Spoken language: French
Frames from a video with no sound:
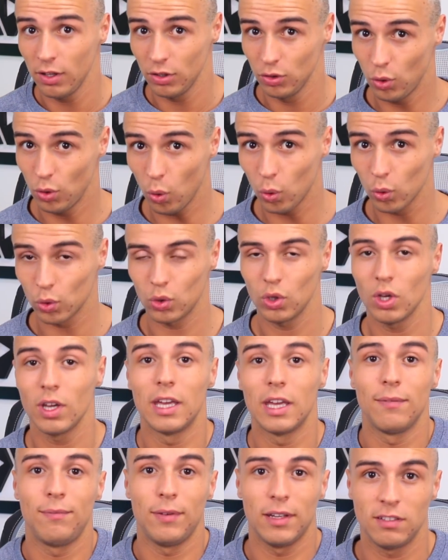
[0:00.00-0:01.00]
Donc,
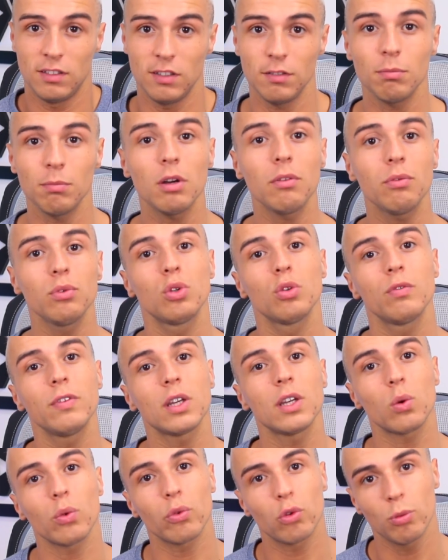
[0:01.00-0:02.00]
effectivement, vous
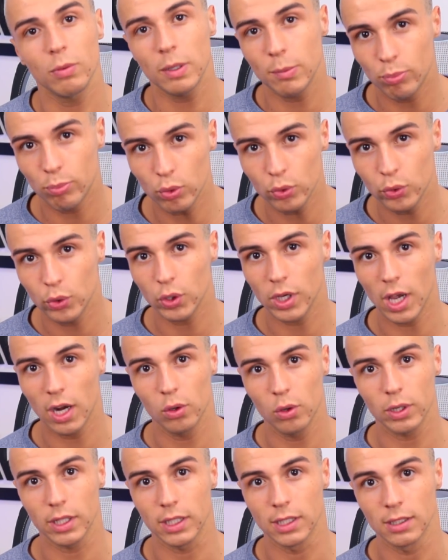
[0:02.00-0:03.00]
devez consommer plus de
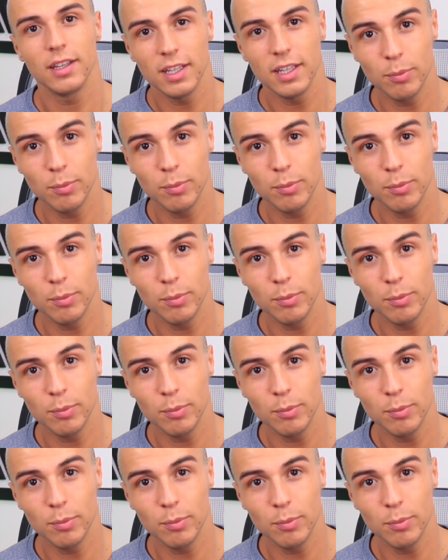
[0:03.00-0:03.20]
calories.